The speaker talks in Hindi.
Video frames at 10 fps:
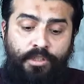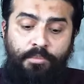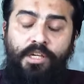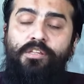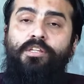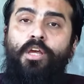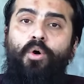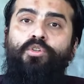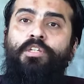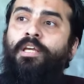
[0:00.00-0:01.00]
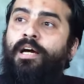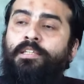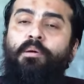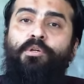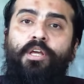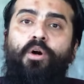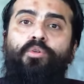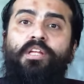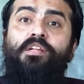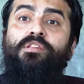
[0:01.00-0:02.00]
तमीज़ क्या होती है अदब क्या
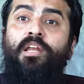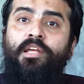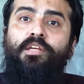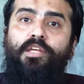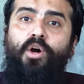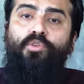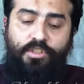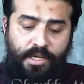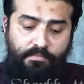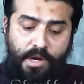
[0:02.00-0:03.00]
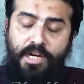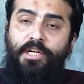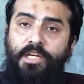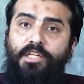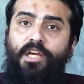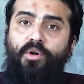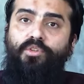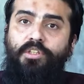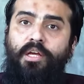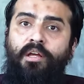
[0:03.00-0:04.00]
होता है सेलिंग क्या होती है मार्केटिंग क्या
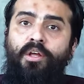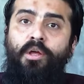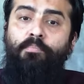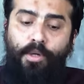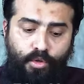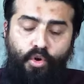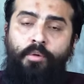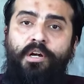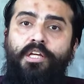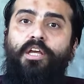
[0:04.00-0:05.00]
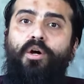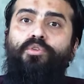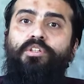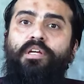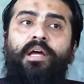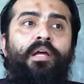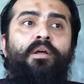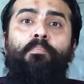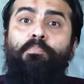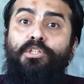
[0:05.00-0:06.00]
होती है प्रिक्योरमेंट क्या होती है
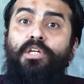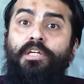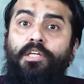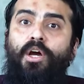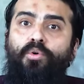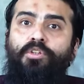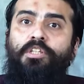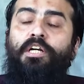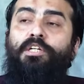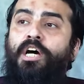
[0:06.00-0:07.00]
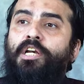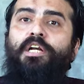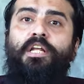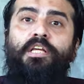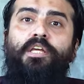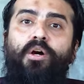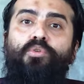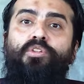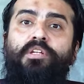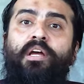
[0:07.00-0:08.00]
पिचिंग क्या होती है टारगेटिंग क्या होती